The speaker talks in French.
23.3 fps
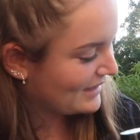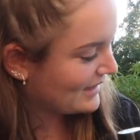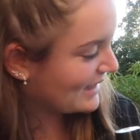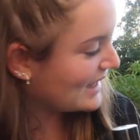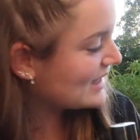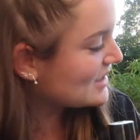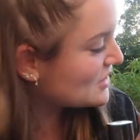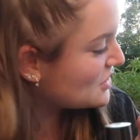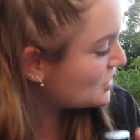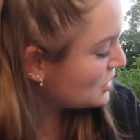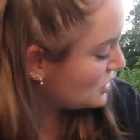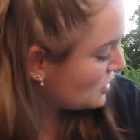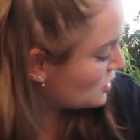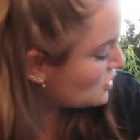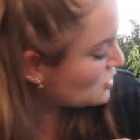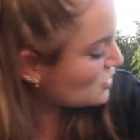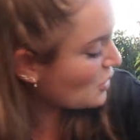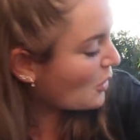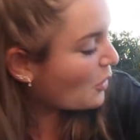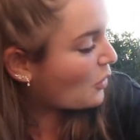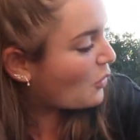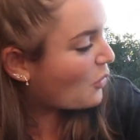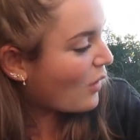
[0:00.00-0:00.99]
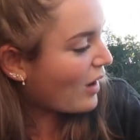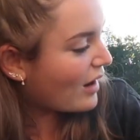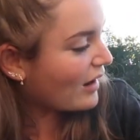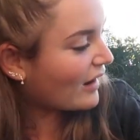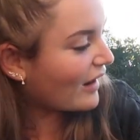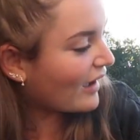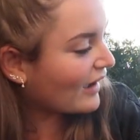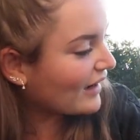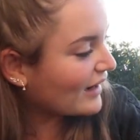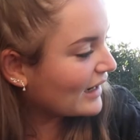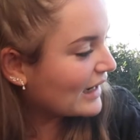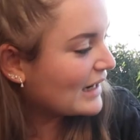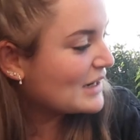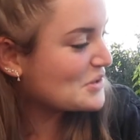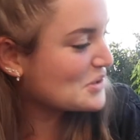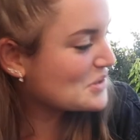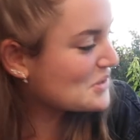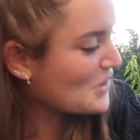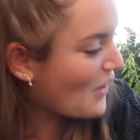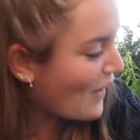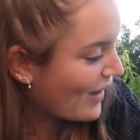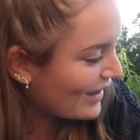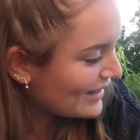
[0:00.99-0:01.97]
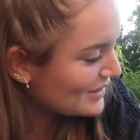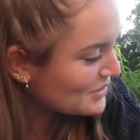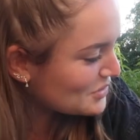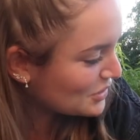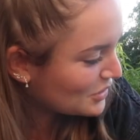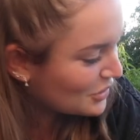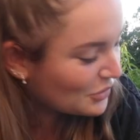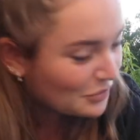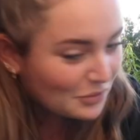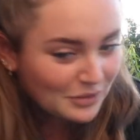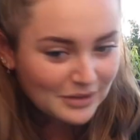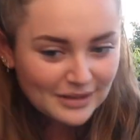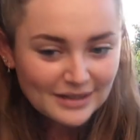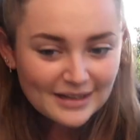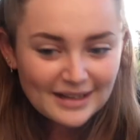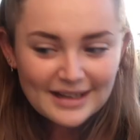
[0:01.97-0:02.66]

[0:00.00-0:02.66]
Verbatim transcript: Qu'est-ce que je sens quoi là Je sens rien du tout